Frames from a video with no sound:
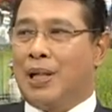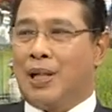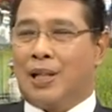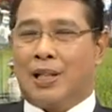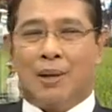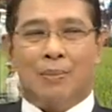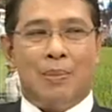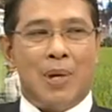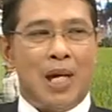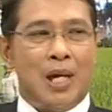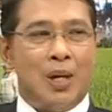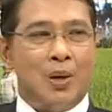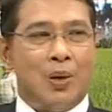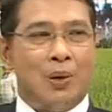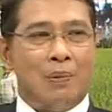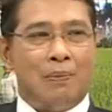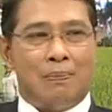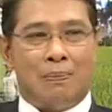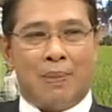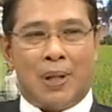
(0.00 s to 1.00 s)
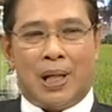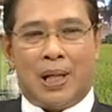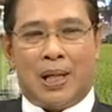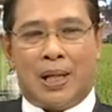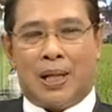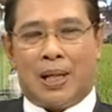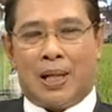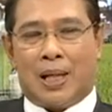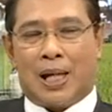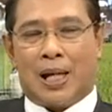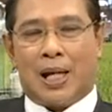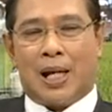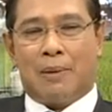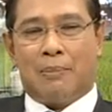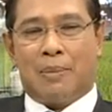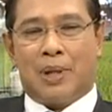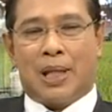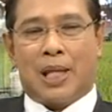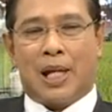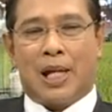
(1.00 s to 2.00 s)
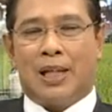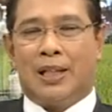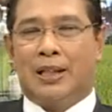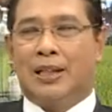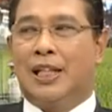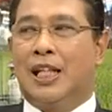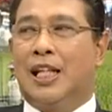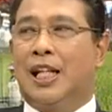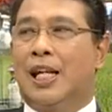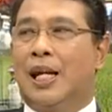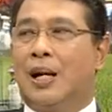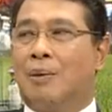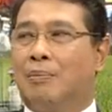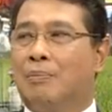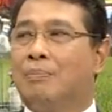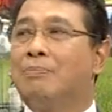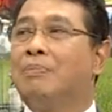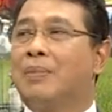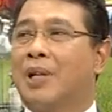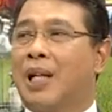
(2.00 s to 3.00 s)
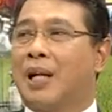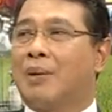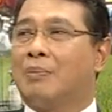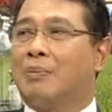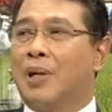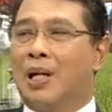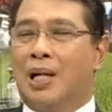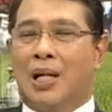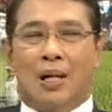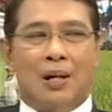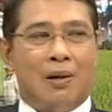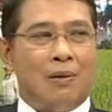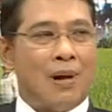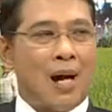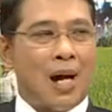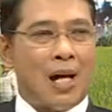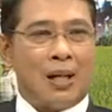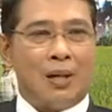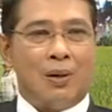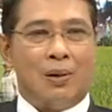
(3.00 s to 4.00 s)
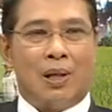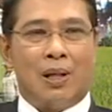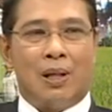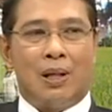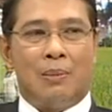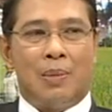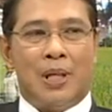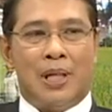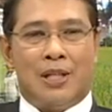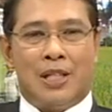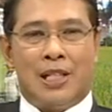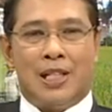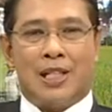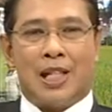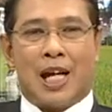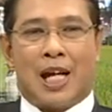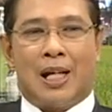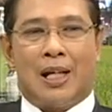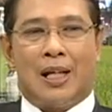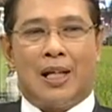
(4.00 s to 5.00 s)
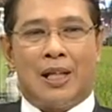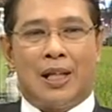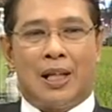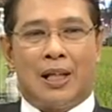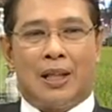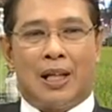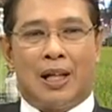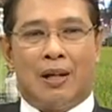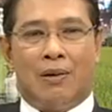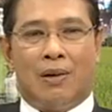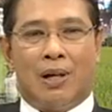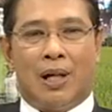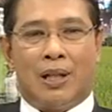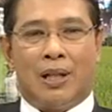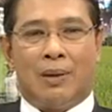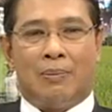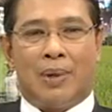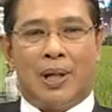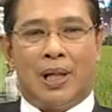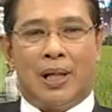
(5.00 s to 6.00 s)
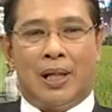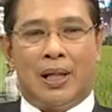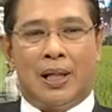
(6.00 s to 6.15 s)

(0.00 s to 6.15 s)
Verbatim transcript: ก็จะมีอยู่เป็นแค่เป็นแท่งสี่เหลี่ยมนะครับวางอยู่ก็จะมีสีสันอย่างแถวถ้าไป